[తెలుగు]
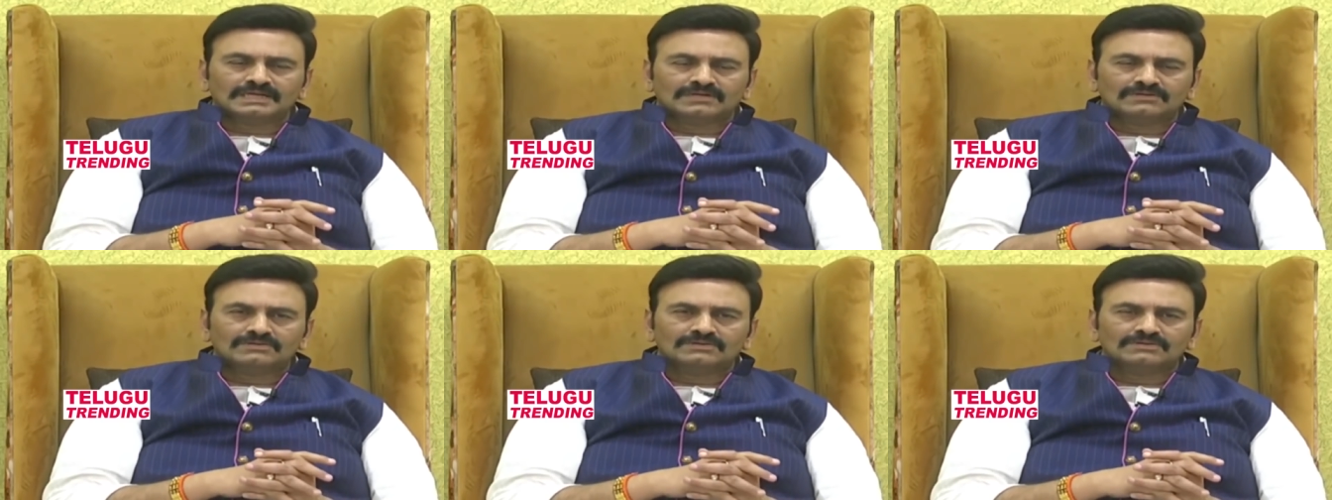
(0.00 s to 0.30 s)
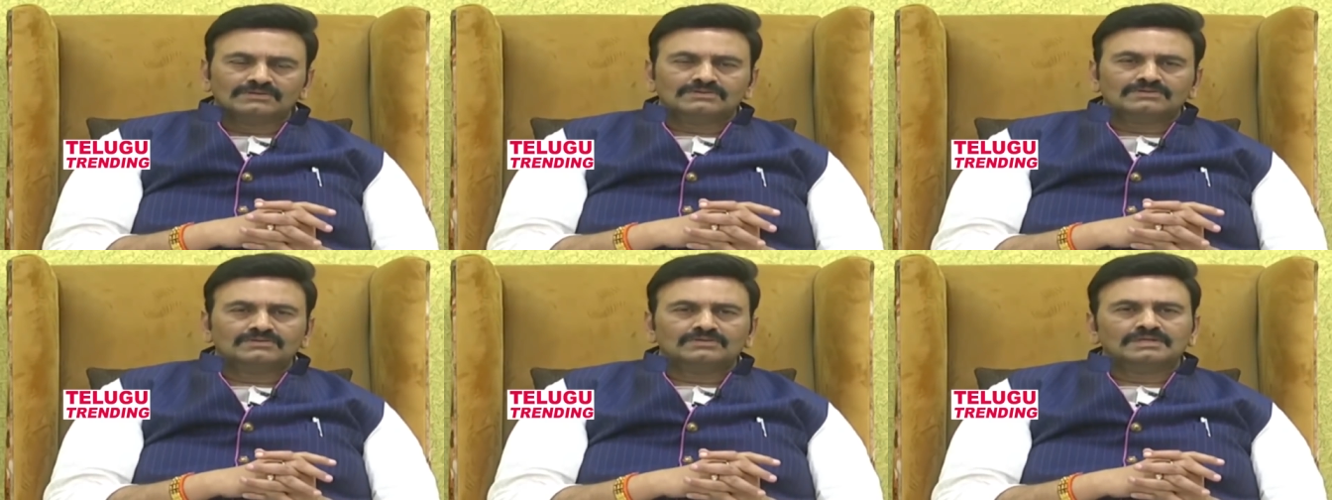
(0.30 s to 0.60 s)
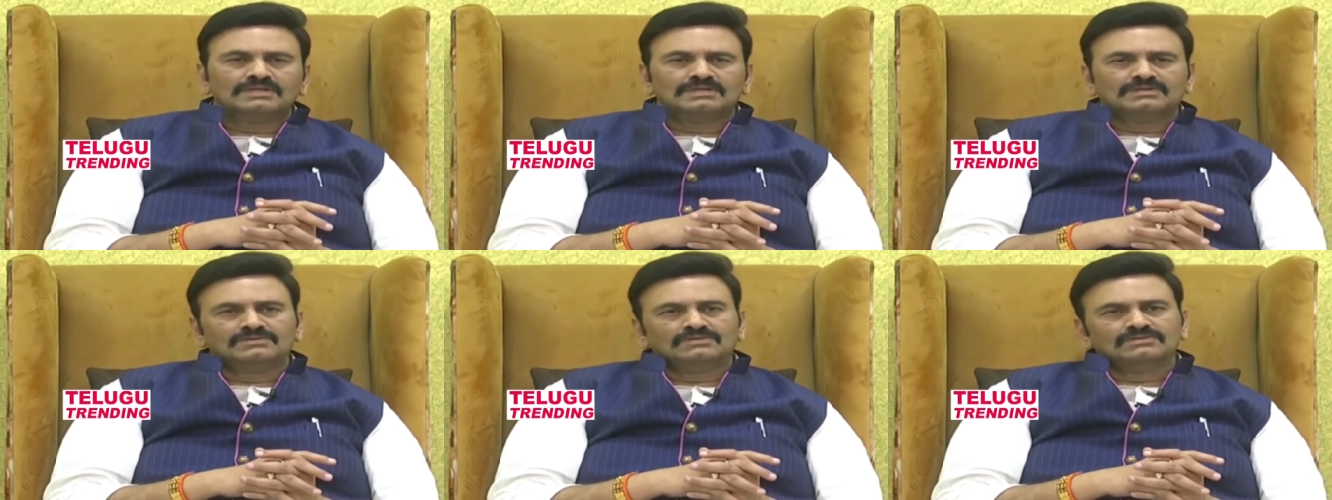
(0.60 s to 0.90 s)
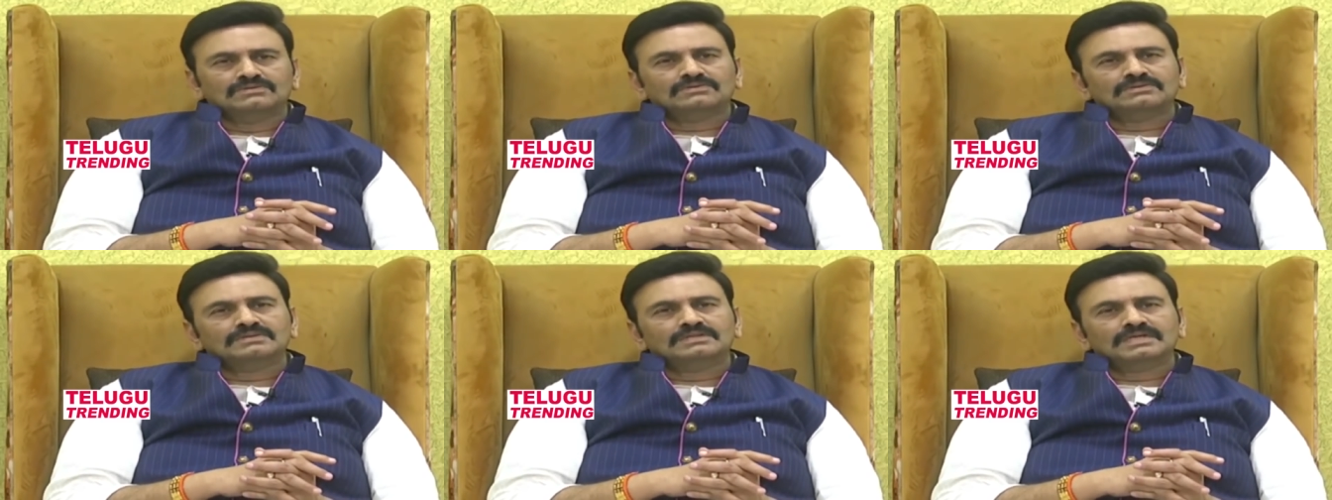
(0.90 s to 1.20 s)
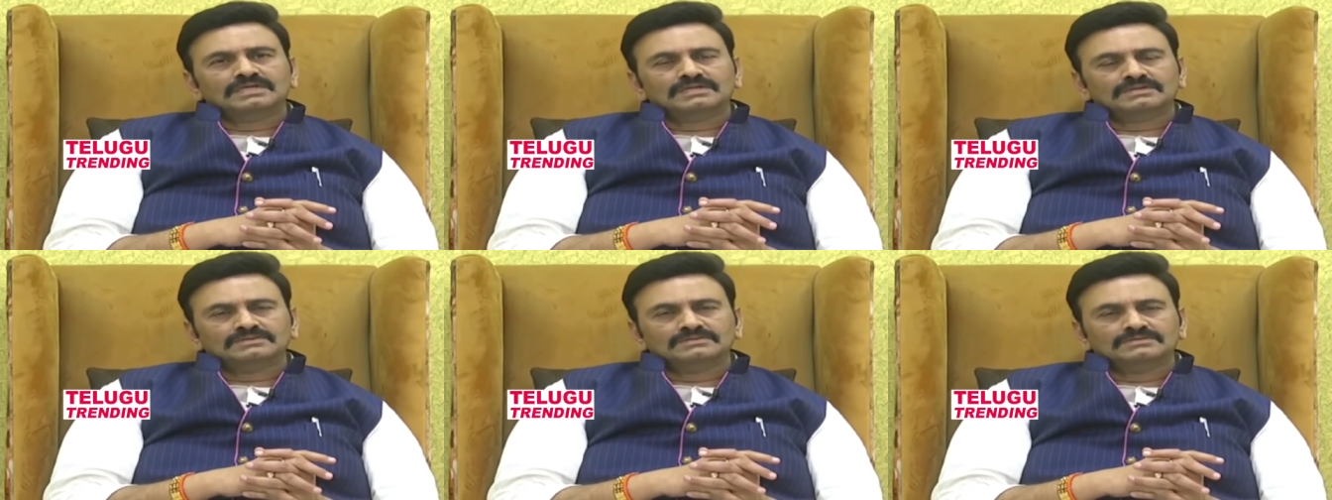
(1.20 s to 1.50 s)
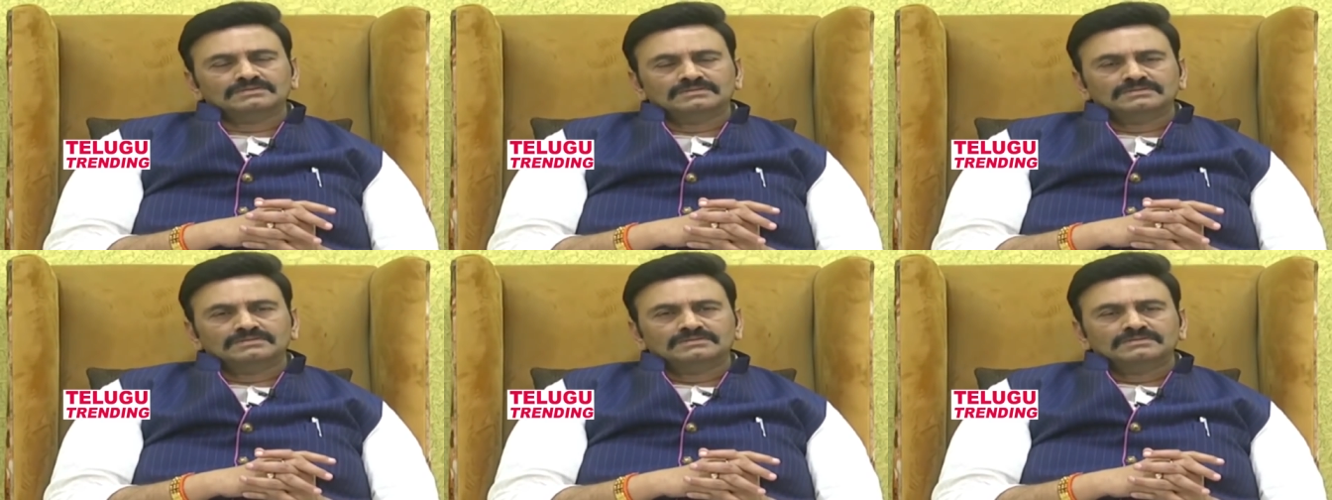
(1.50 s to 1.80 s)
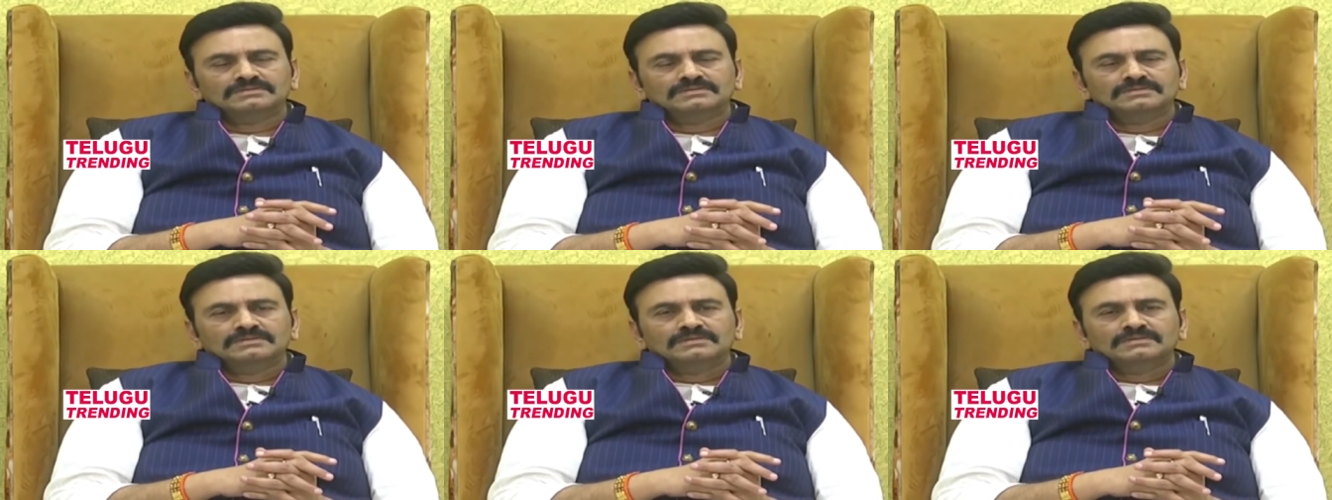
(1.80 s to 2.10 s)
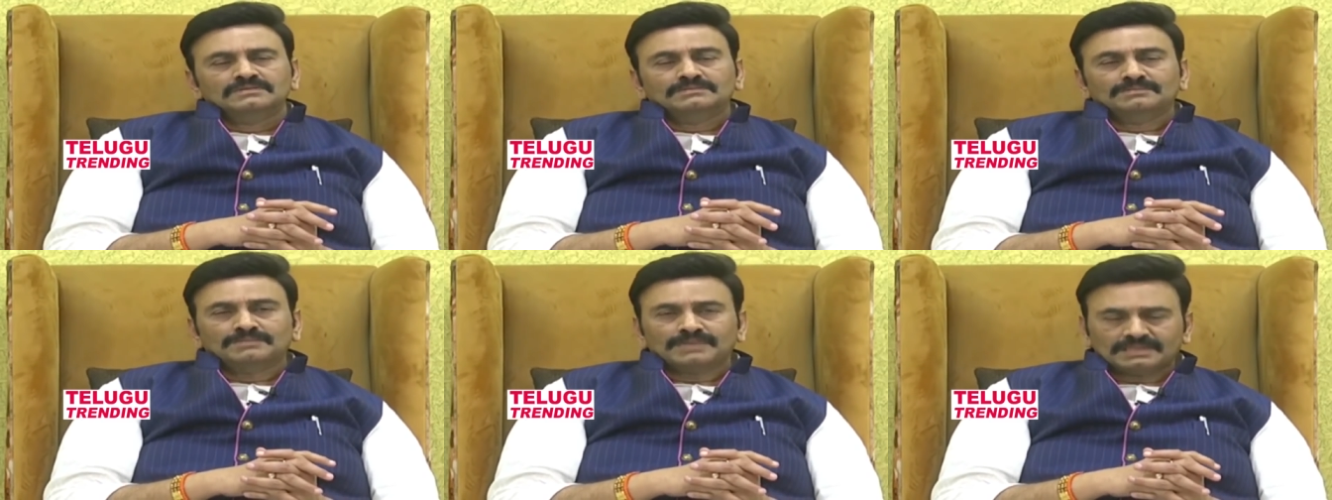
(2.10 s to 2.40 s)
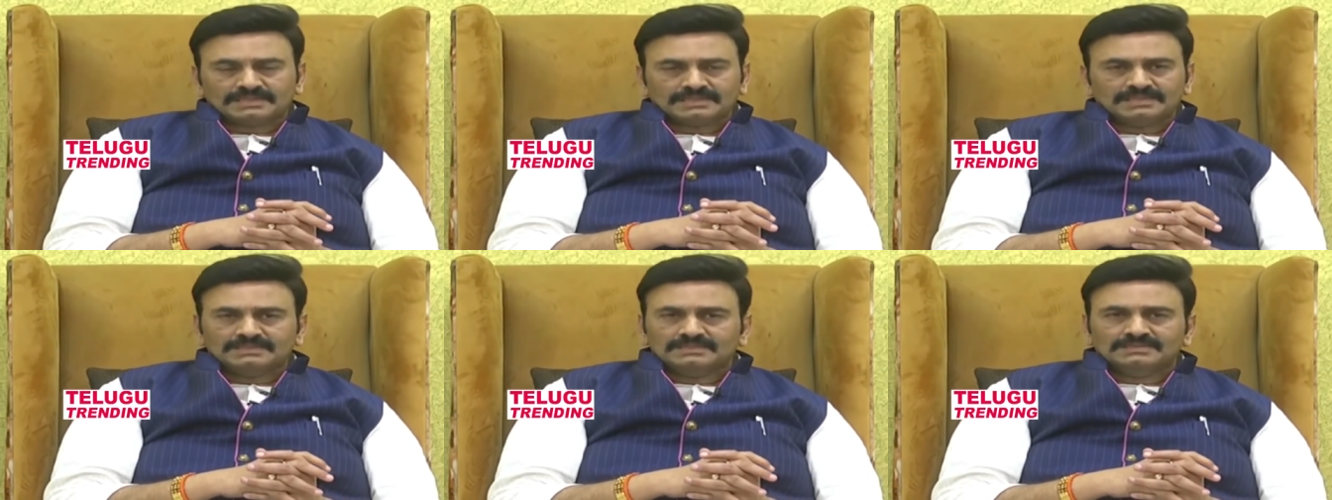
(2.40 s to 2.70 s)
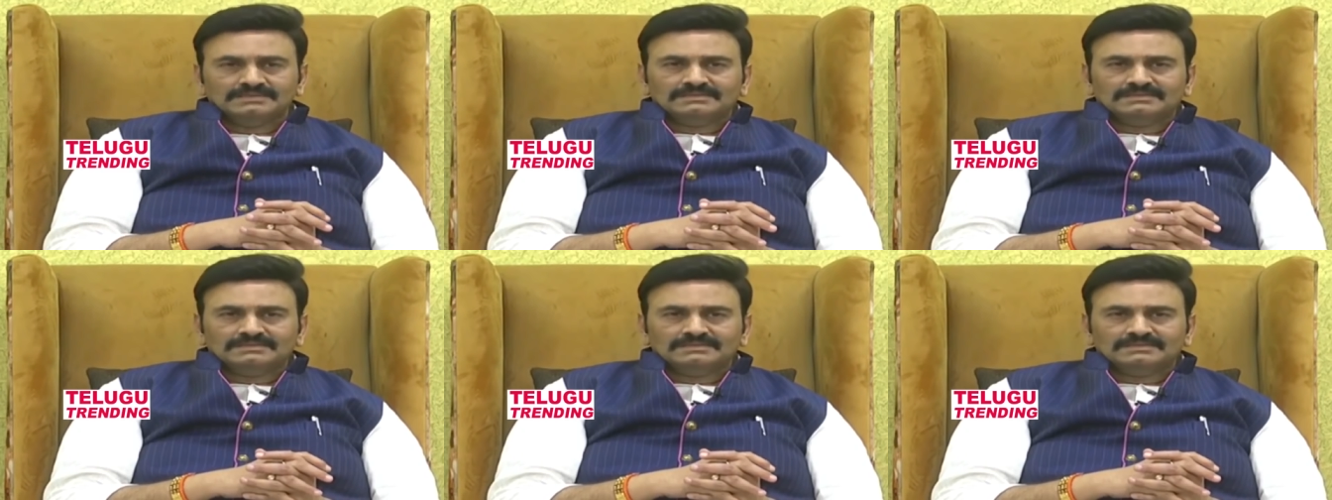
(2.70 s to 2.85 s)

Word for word: ఎక్కడ వదులుతున్నారు వదులుతున్నారు బట్